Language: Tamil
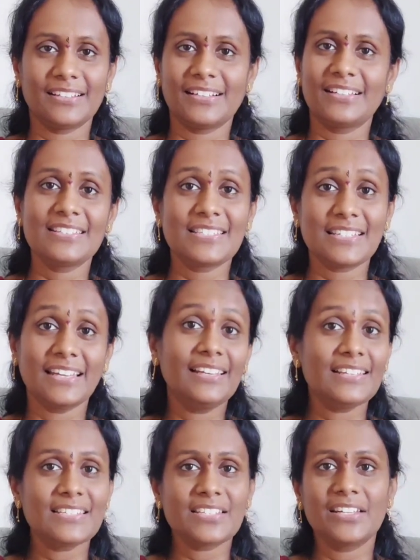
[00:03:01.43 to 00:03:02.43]
தாங்க
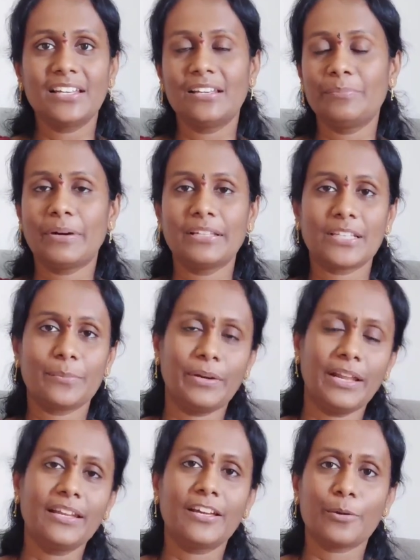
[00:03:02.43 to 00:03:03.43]
ஸ்டெயின்லெஸ் ஸ்டீல்
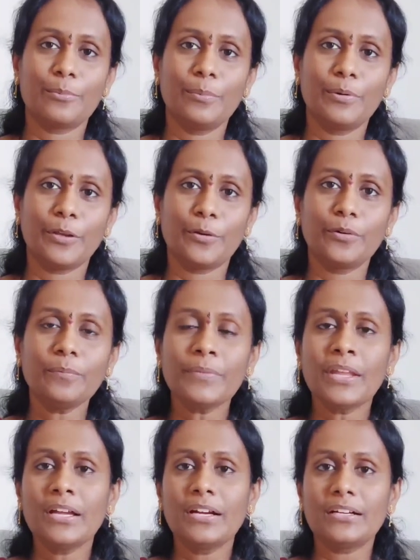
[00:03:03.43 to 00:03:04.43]
பாத்திரமெல்லாம் எனக்கு ரொம்ப பிடிக்கும்
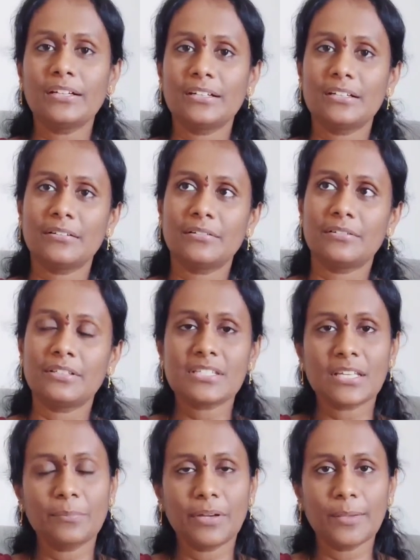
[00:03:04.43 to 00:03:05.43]

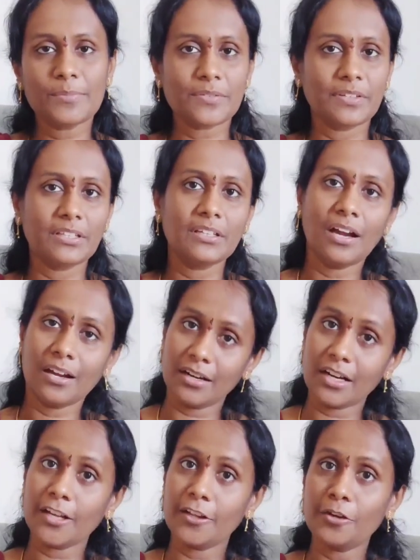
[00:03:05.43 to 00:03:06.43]
சம்டைம்ஸ் வந்து
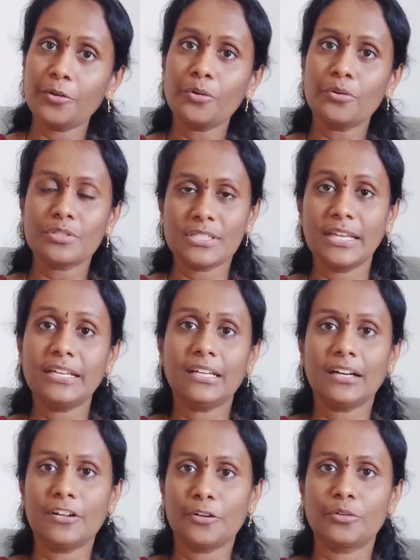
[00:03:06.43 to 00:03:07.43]
ஹண்ட்ரட் ஈரோ
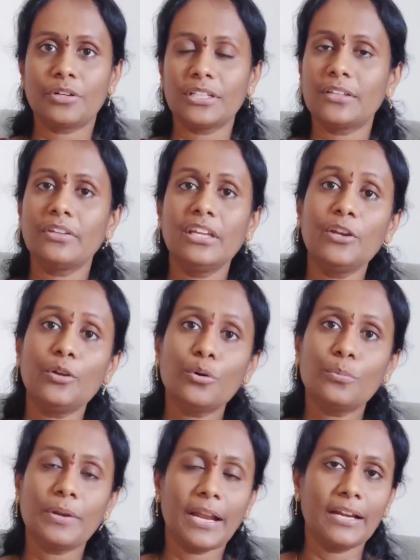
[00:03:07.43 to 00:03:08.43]
செட்டாக இருக்கும் அதாவது ஈலோ
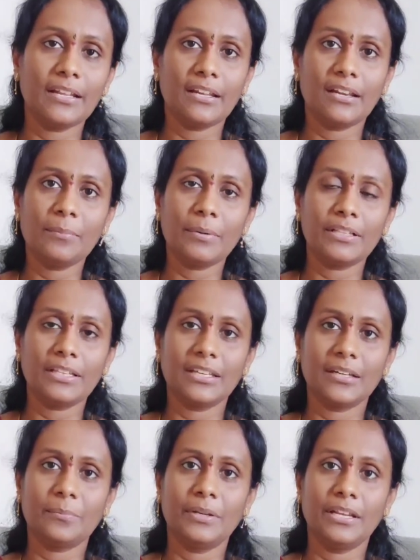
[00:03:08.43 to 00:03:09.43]
பிராண்டிலலாம் பார்த்தீங்க
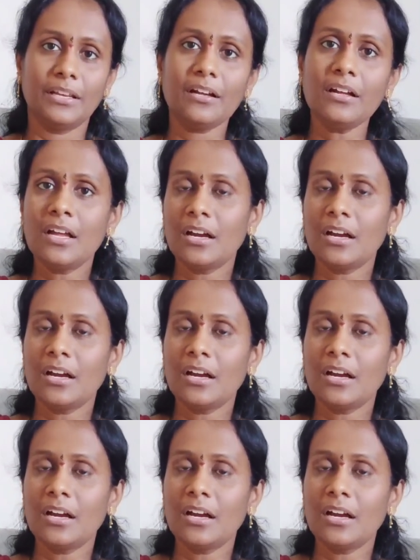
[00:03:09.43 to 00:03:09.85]
அப்படின்னா